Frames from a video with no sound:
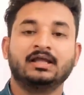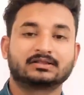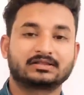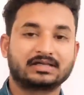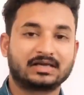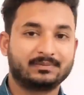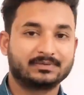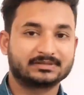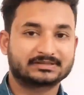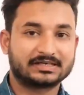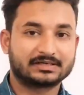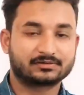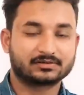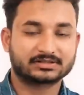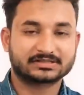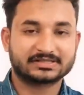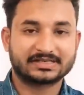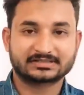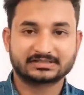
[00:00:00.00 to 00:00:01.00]
थॉमस
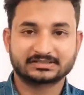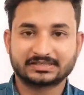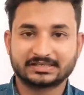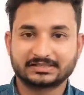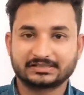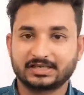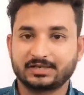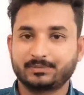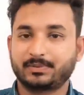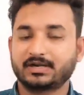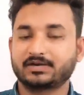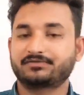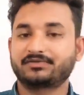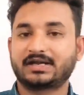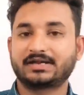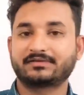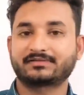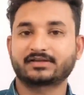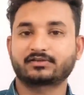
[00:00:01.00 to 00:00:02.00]
कैलकुलस का एक्सरसाइज
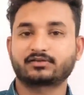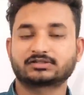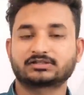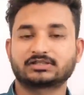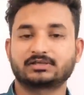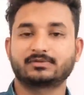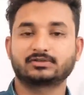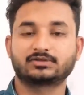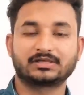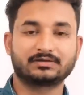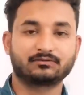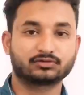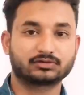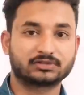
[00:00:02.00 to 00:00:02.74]
3.5 के क्वेश्चन नंबर जो है ना वो